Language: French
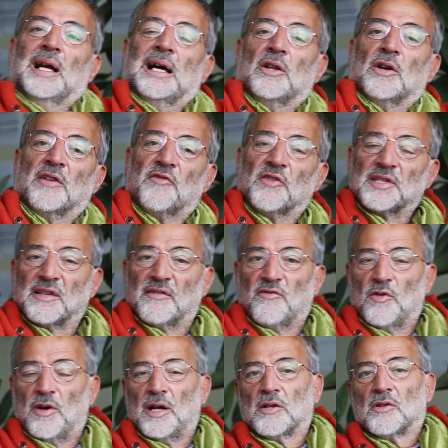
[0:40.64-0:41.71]
Alors, il faut
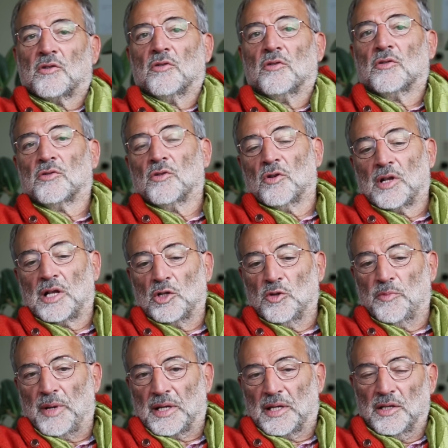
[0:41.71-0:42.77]
savoir que dans le cas
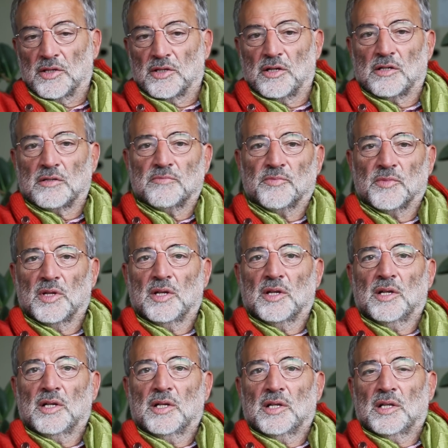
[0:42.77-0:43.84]
du Parkinson,
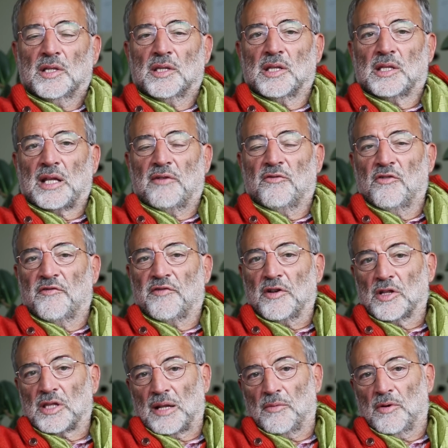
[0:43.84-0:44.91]
des travaux faits
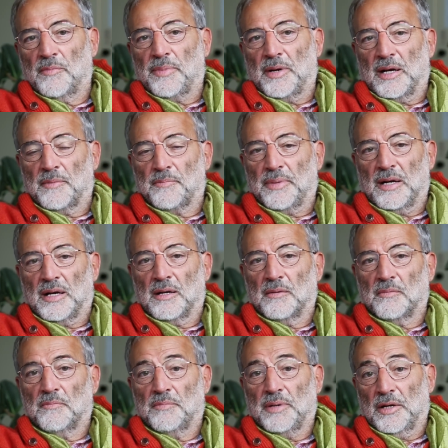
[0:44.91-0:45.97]
notamment par,
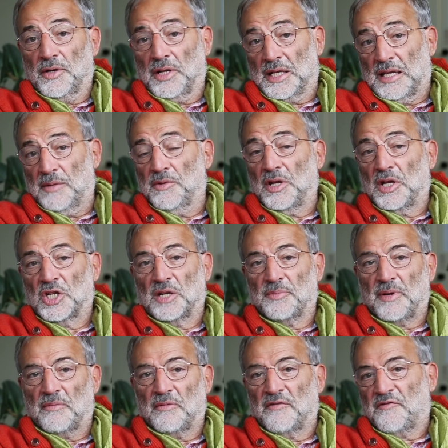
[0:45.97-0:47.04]
par, par une équipe dirigée
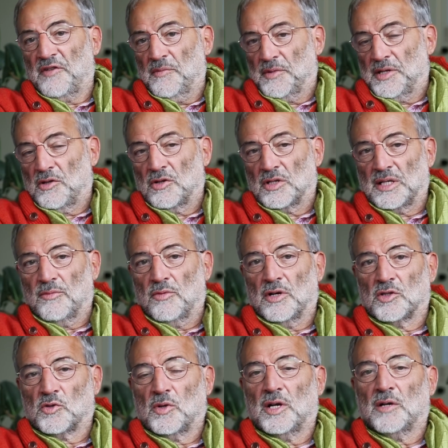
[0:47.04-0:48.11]
par ma femme qui est dans ce
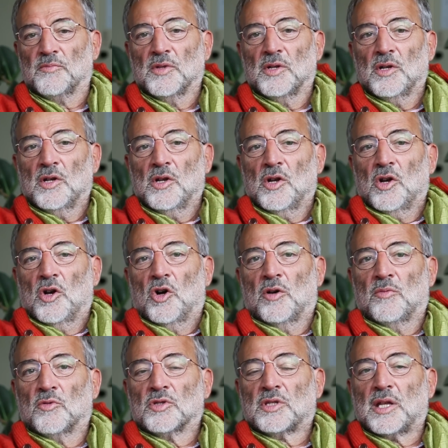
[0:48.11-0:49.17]
laboratoire,
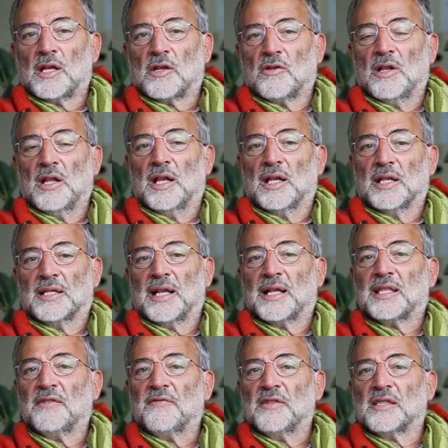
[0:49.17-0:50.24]
ont montré que les
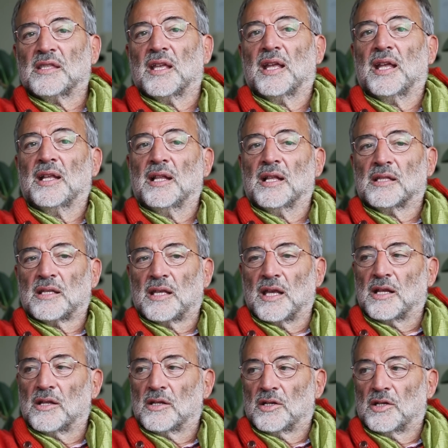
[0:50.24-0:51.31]
activités
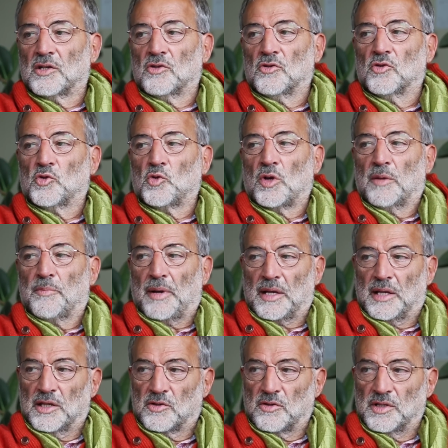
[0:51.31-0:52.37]
électriques chez une souris
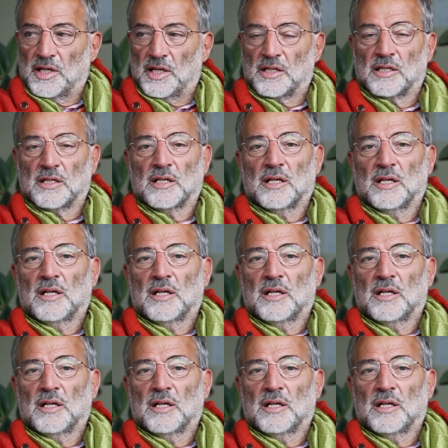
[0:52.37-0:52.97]
parkinsonienne